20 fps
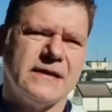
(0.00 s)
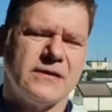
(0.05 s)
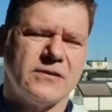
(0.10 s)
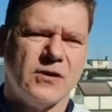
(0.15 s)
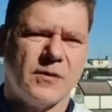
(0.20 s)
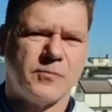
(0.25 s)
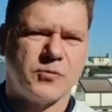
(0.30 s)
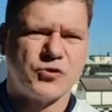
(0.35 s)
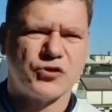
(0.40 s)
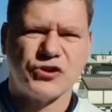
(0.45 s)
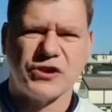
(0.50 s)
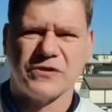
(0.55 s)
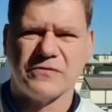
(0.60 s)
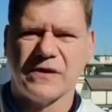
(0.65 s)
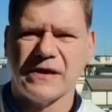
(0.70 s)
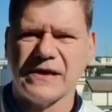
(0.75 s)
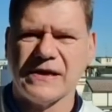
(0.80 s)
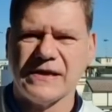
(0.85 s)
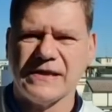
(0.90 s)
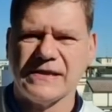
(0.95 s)
dopo
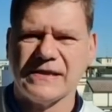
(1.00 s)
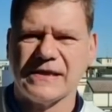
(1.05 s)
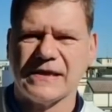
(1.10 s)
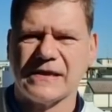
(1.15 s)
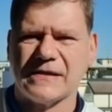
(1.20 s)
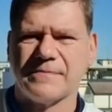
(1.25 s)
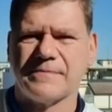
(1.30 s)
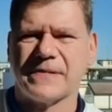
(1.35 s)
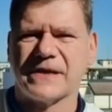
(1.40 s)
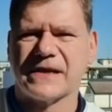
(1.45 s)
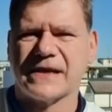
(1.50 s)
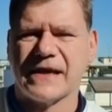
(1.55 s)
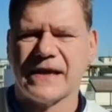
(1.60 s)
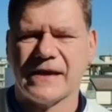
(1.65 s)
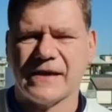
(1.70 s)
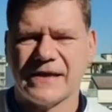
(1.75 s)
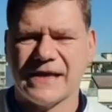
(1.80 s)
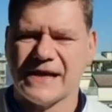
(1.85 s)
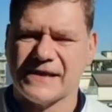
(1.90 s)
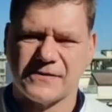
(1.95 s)
Genoa-Inter,
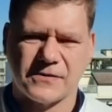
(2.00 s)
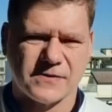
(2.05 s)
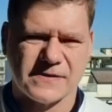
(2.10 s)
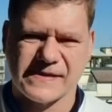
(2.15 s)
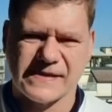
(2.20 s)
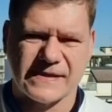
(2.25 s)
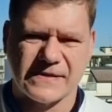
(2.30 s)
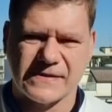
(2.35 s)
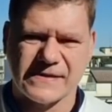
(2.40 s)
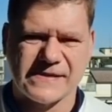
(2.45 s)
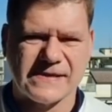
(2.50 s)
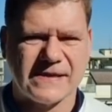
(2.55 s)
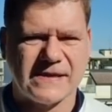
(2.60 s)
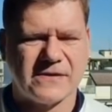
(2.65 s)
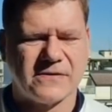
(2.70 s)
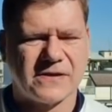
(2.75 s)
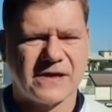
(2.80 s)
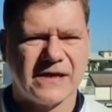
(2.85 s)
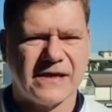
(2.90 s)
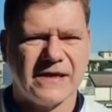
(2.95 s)
perché è un altro
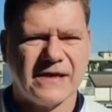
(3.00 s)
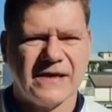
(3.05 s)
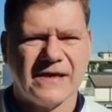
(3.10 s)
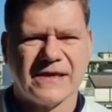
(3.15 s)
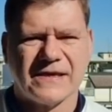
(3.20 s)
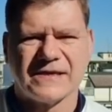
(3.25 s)
0-0 che